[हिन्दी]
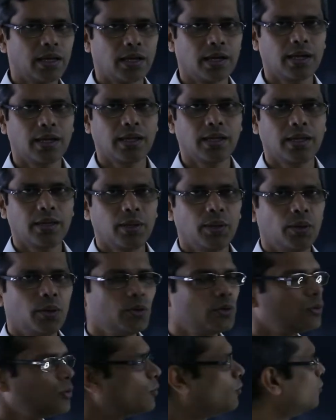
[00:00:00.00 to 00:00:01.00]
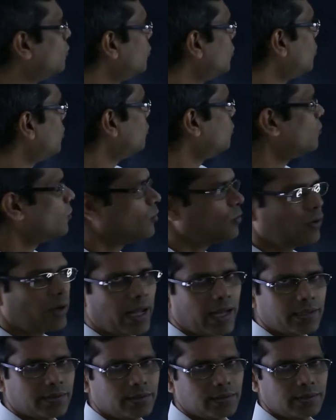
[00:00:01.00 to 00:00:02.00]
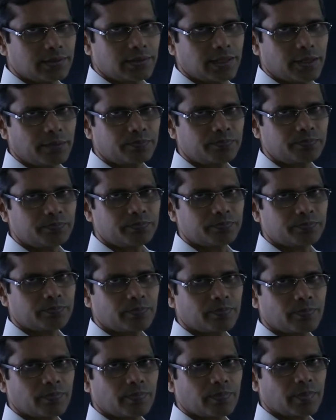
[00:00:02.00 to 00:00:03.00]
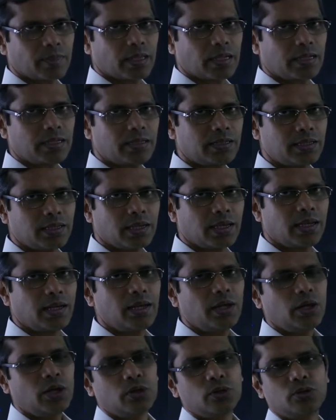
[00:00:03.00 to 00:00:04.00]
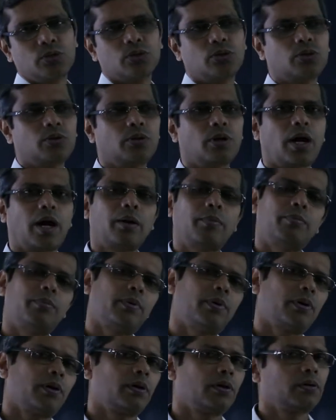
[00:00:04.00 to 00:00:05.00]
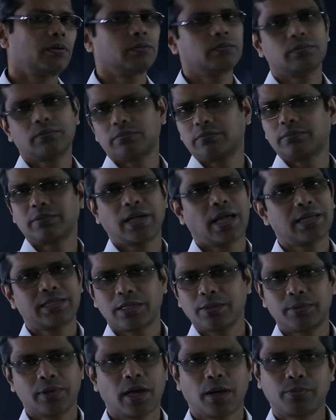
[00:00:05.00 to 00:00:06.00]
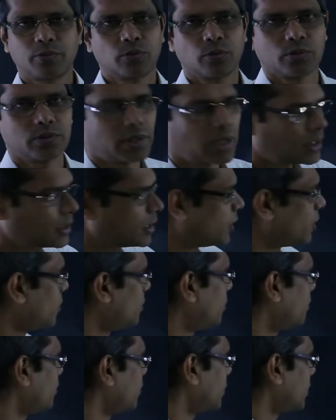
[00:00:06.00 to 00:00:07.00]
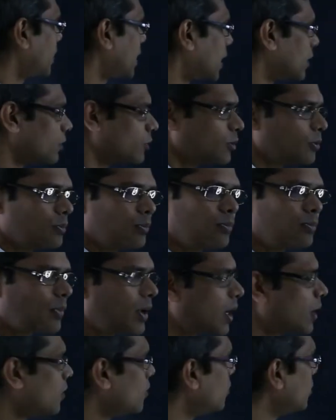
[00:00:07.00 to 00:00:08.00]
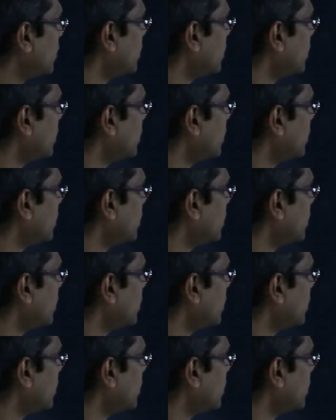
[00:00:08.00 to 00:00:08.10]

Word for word: कर लें तो वो वो एक्सिस है ठीक है तो अब कैसे भी आप सोच सकते हो या तो मान लो